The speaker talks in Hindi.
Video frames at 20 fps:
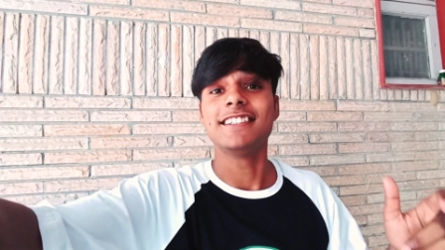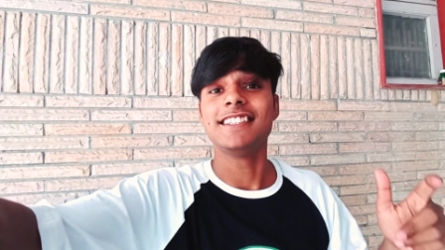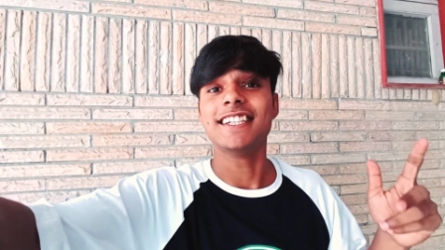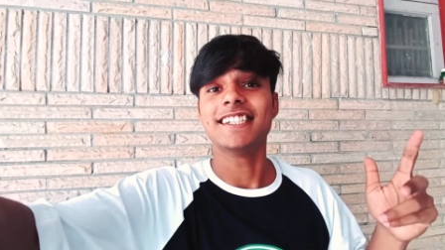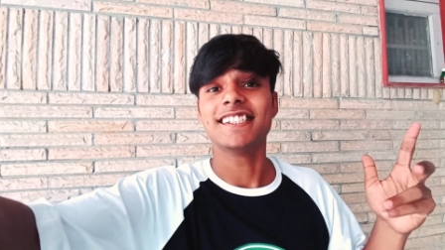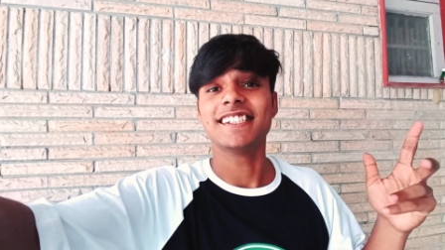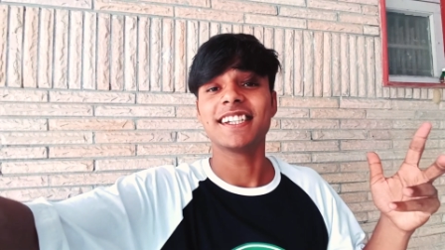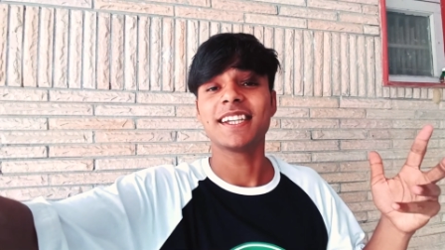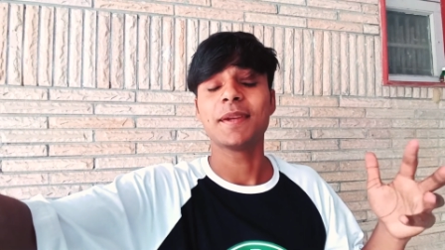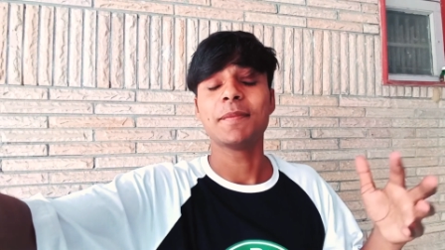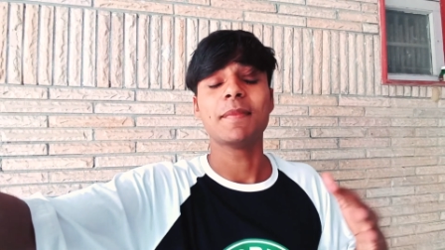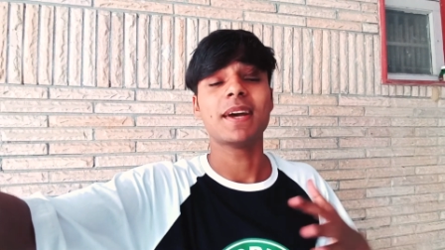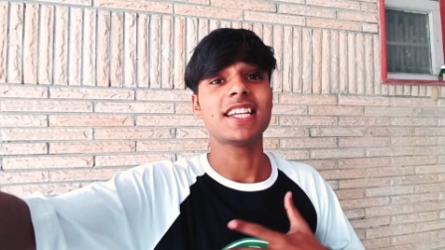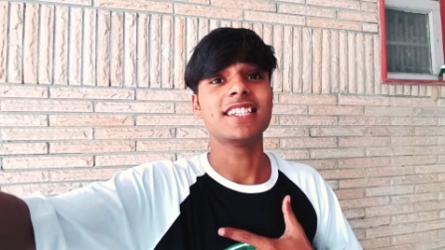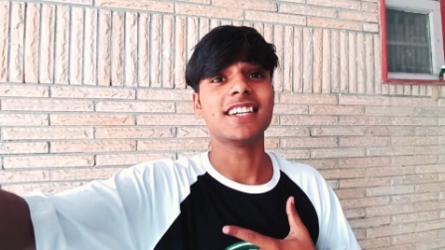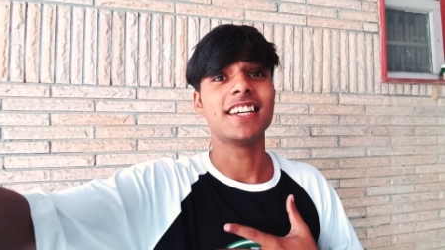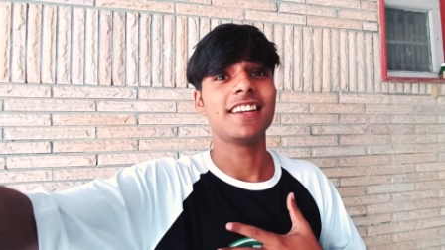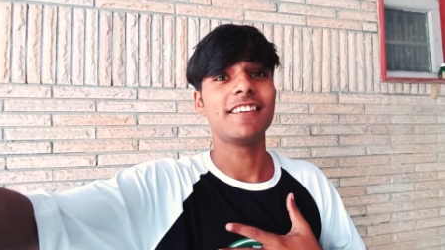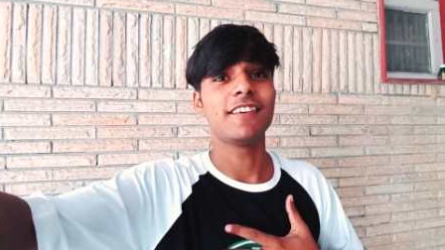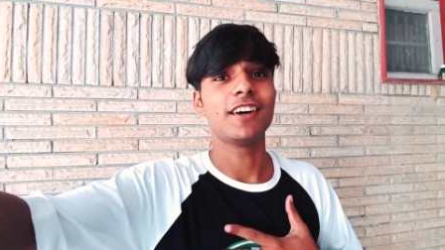आज जैसा कि
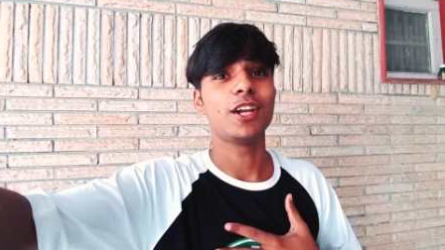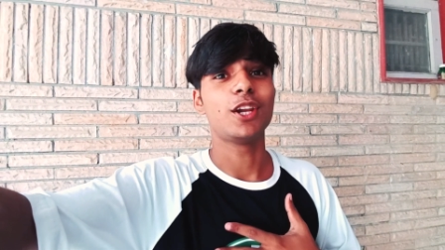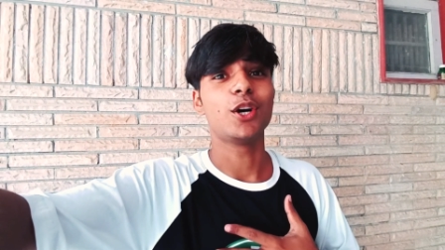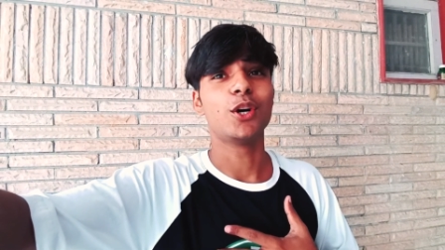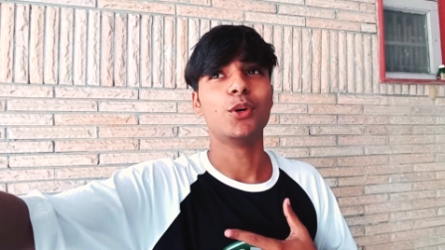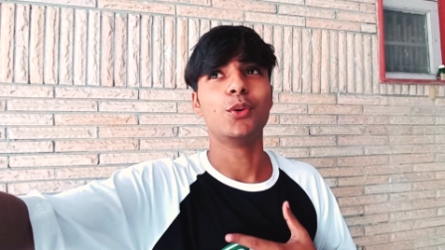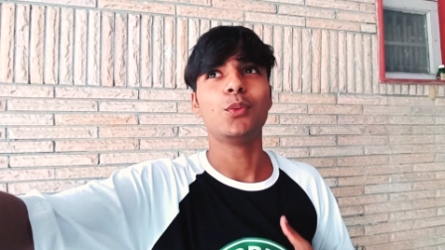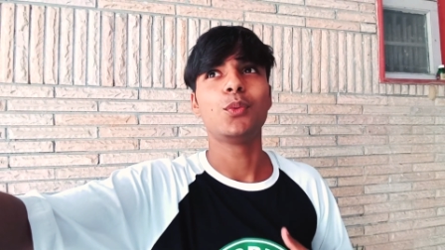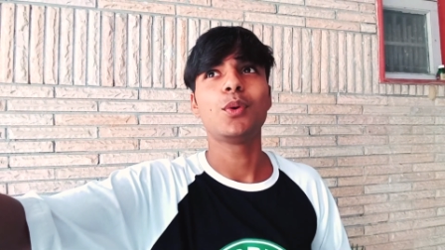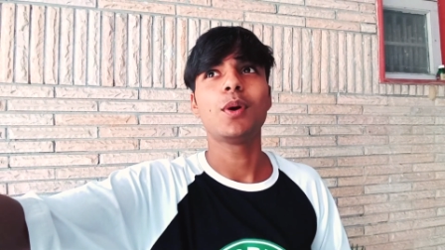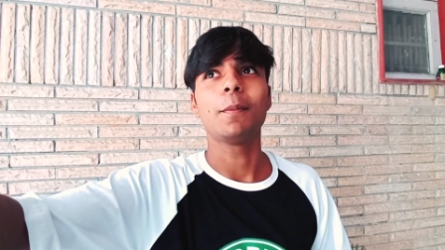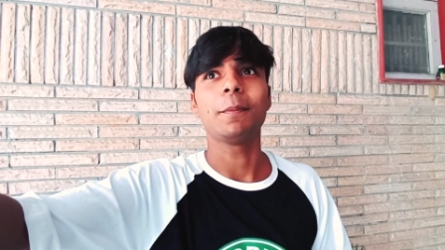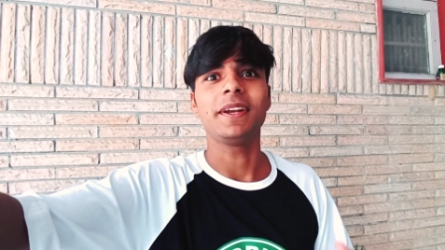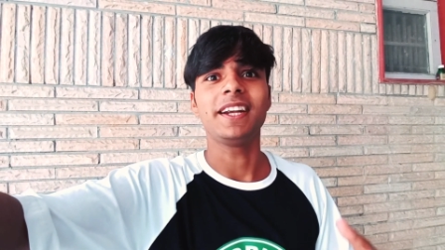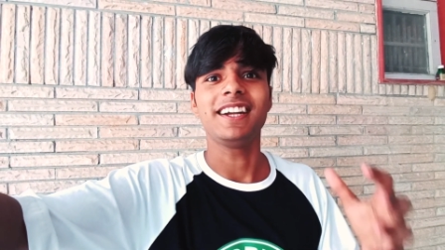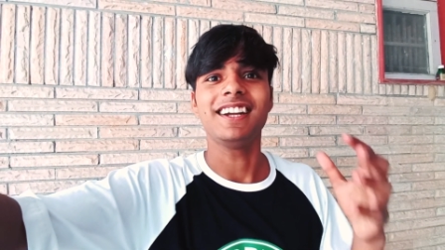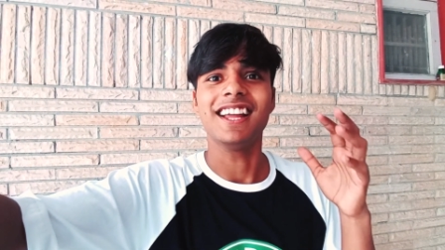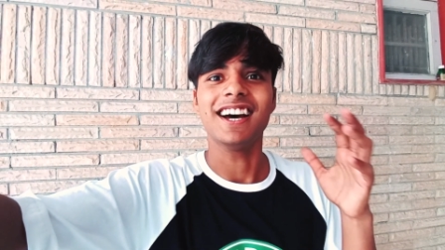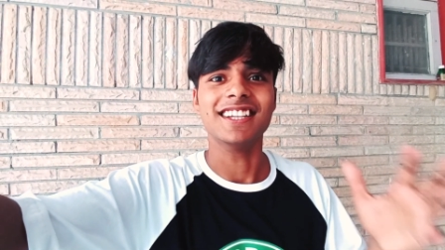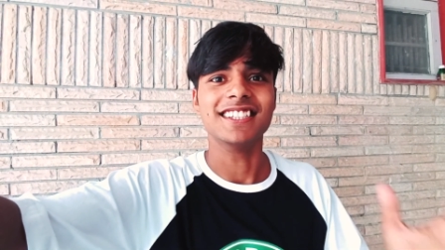मैं जाने वाला हूँ
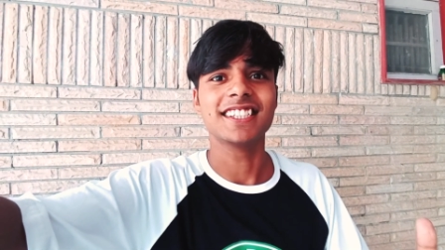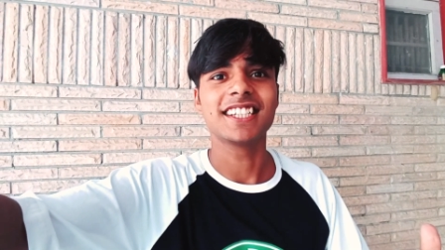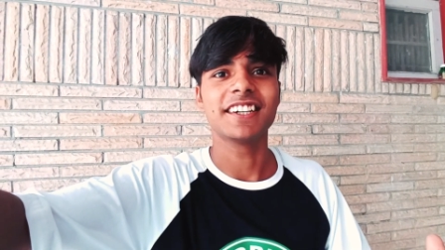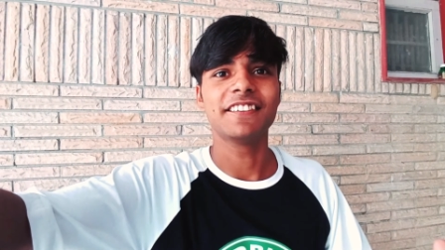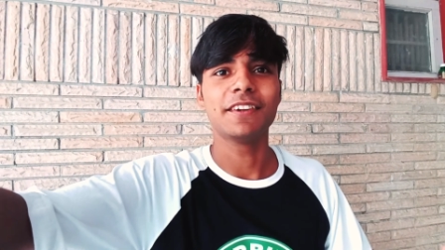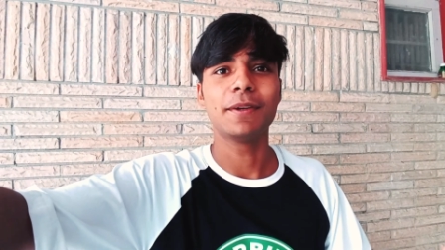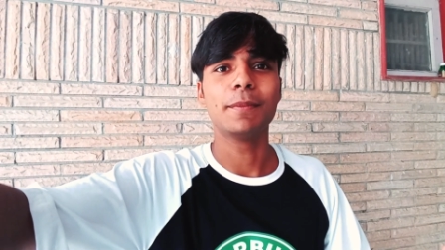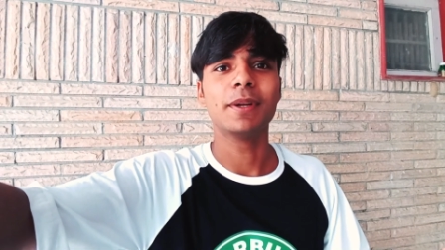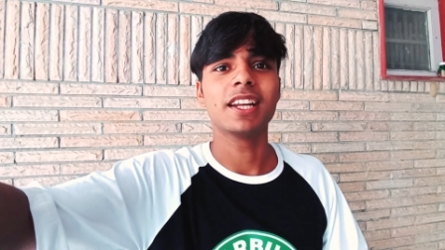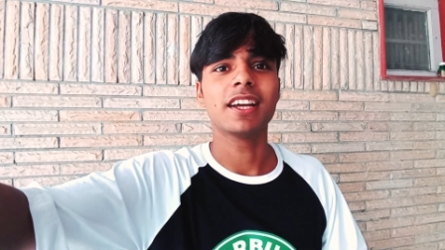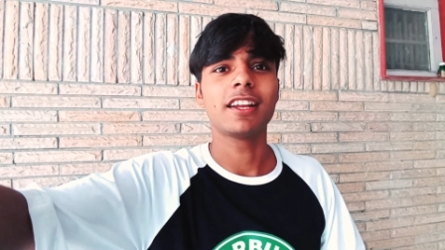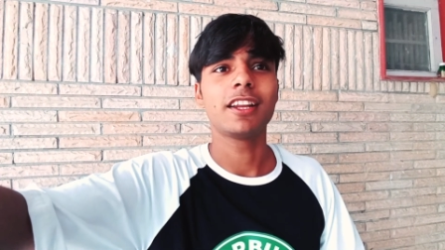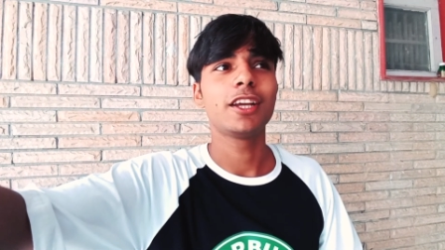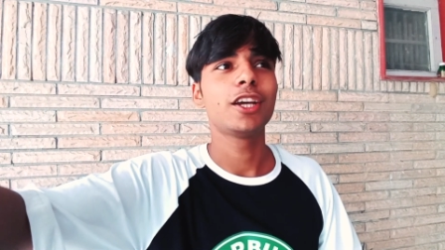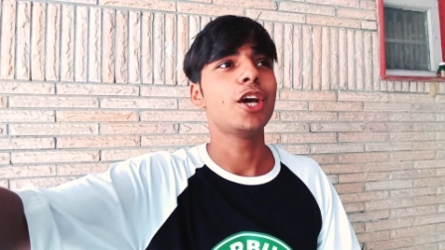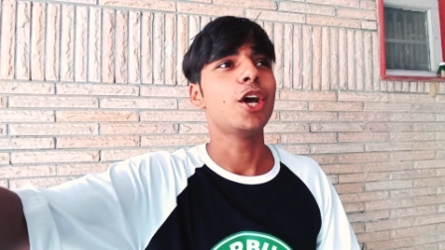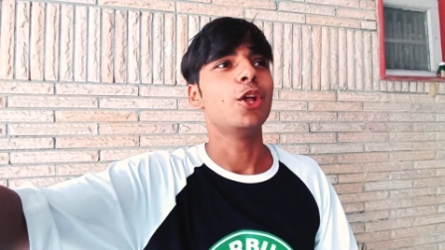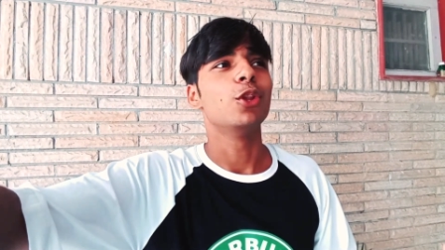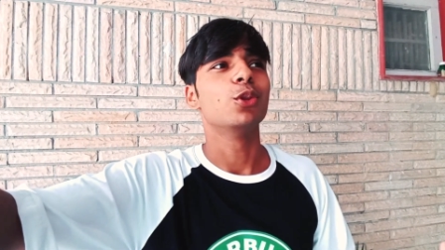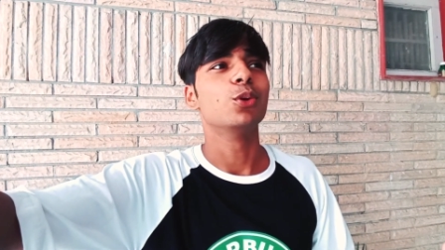अपने डांस कवर बनाने